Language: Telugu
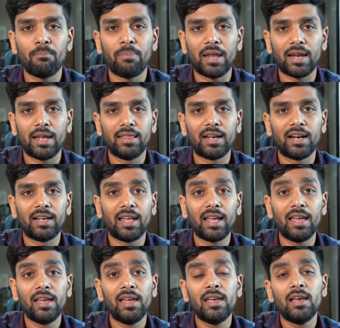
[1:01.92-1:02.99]
ఎంపైరింగ్ ఎందుకంటే
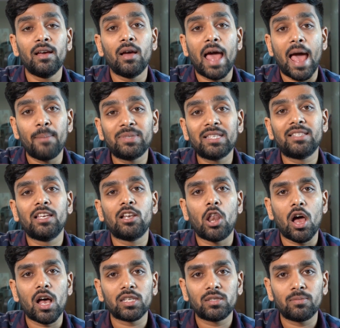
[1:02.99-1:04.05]
ఎంసీసీ
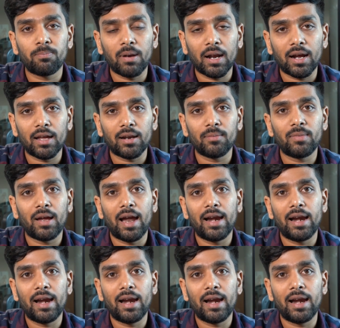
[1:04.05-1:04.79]
లాస్ ప్రకారం